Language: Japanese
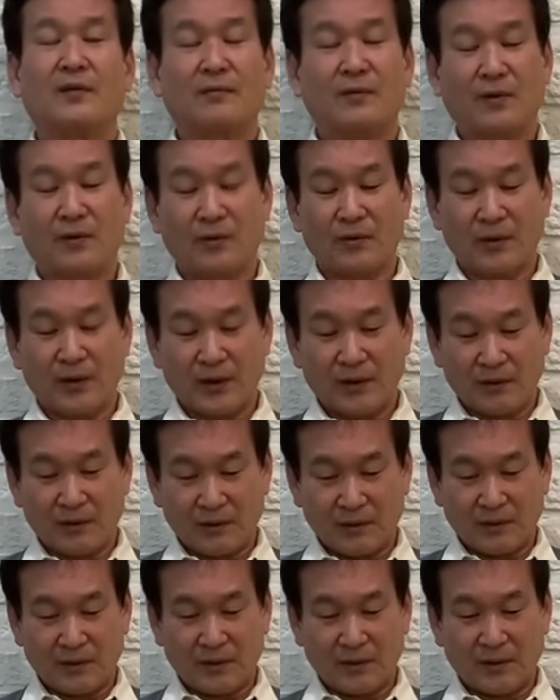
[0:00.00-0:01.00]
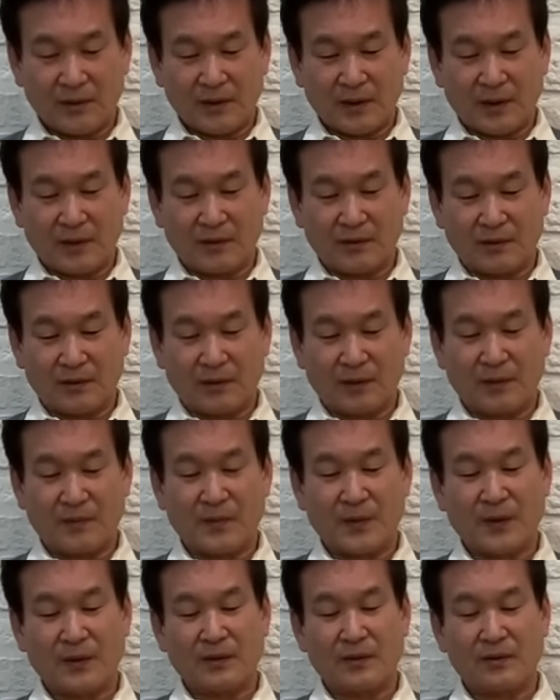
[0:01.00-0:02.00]
この辺あのやっ
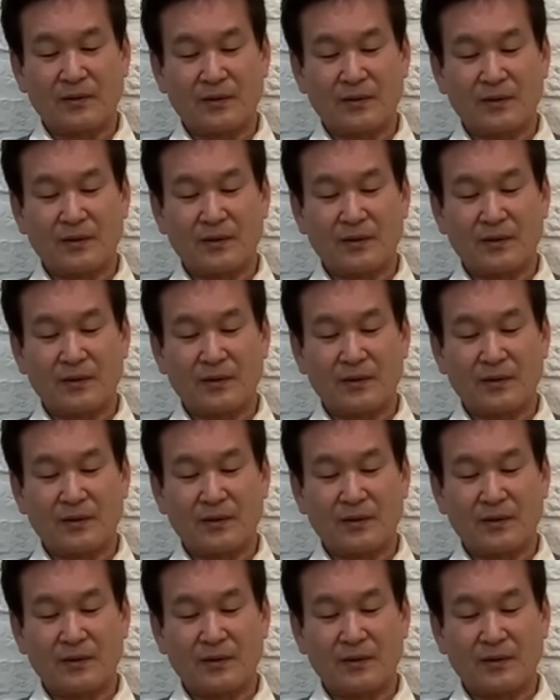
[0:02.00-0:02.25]
ぱり